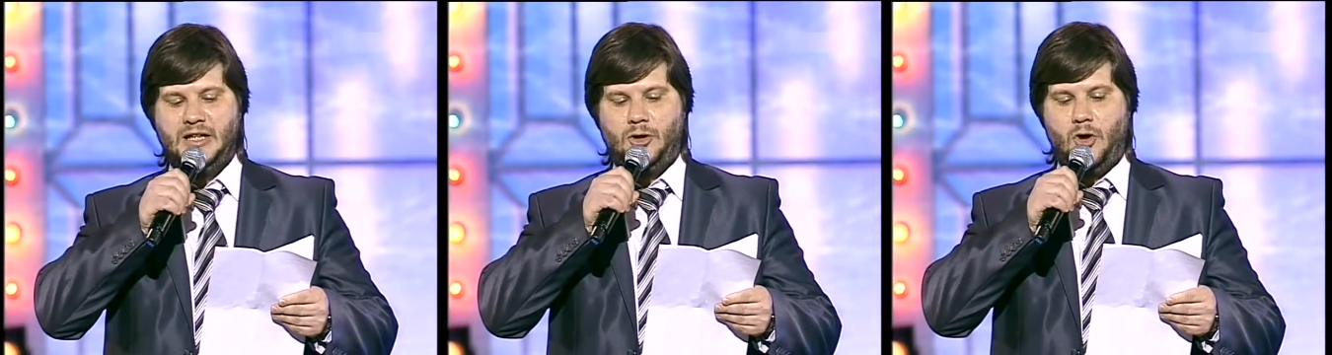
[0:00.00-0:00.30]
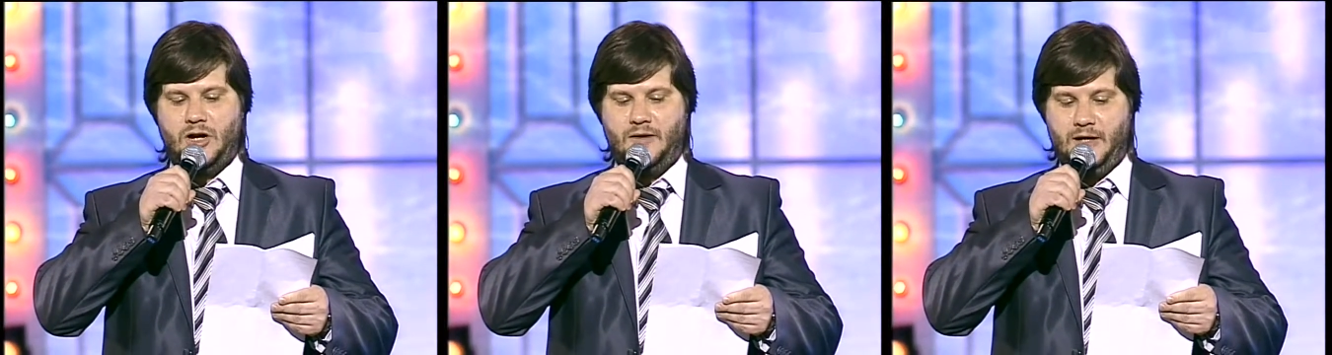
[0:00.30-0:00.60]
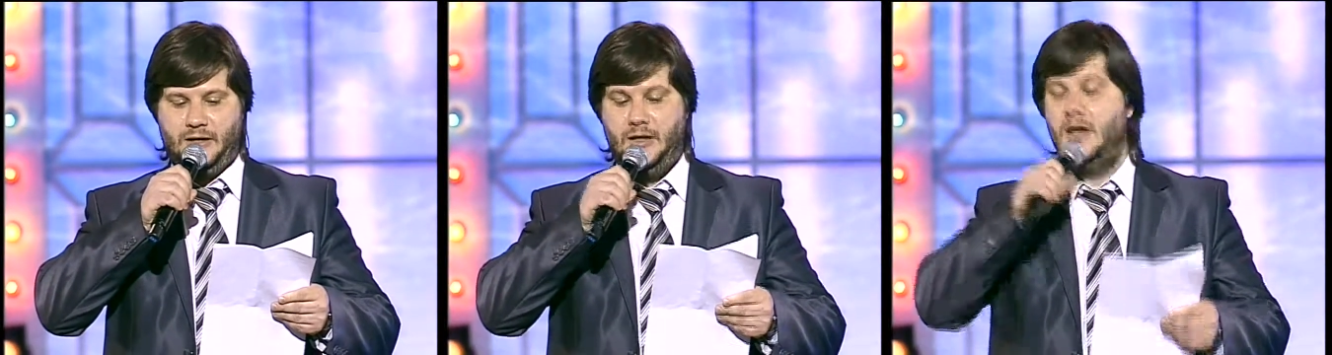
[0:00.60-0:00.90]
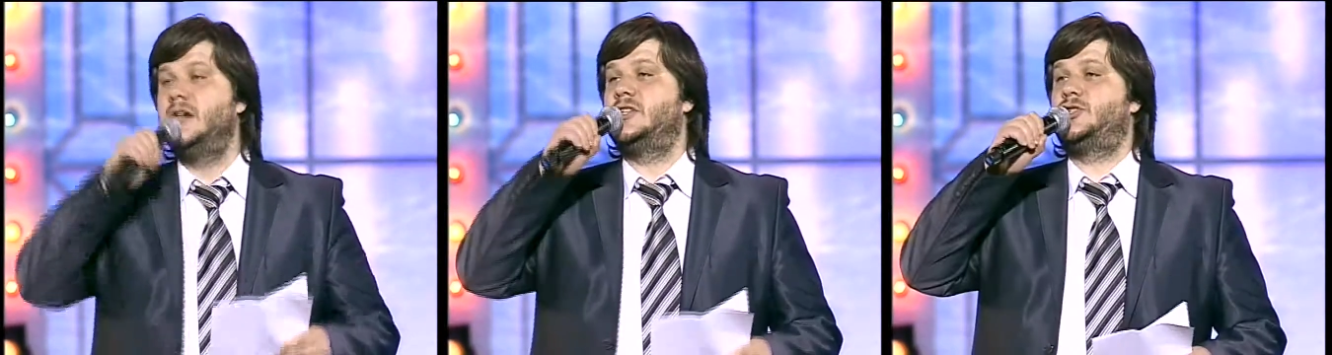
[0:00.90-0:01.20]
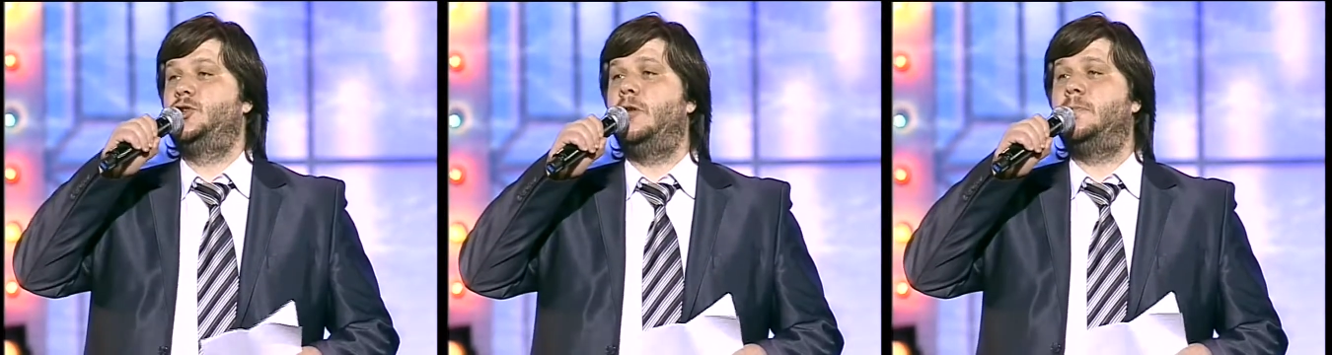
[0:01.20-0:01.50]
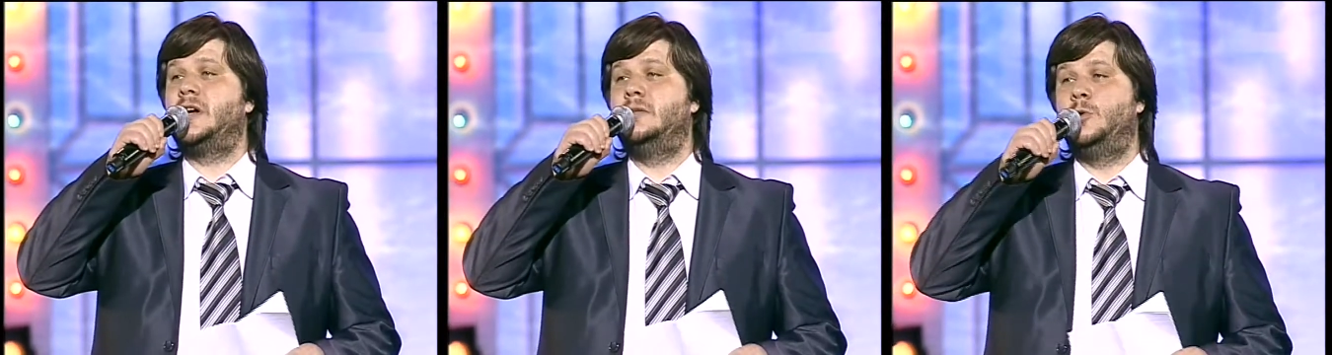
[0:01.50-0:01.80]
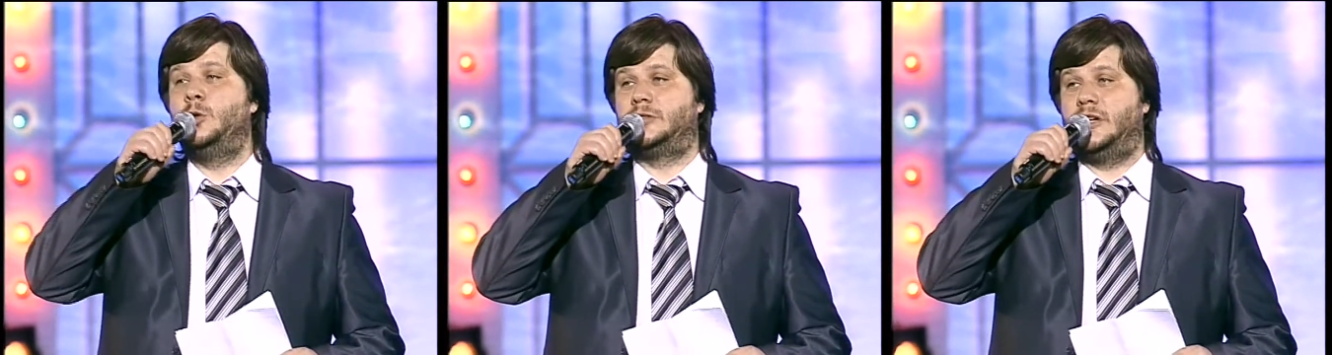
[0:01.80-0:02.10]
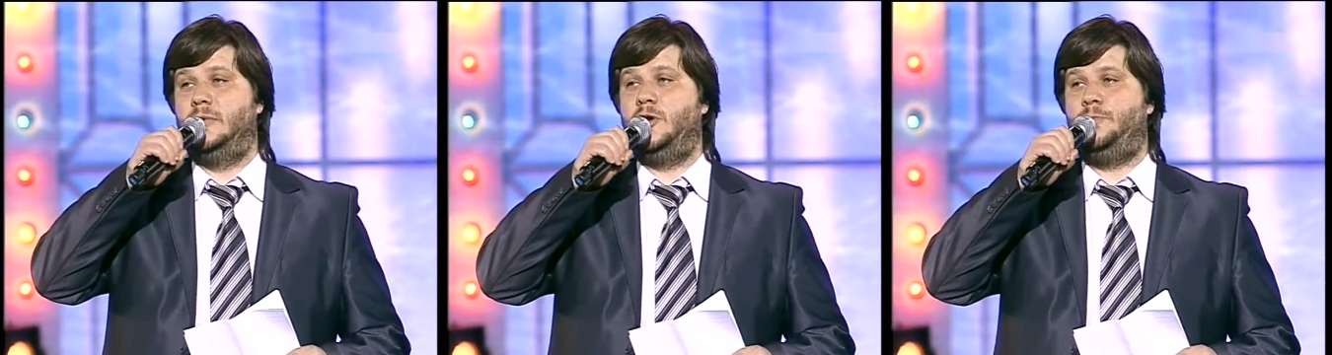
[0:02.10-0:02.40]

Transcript: налоговой. С добрым утром,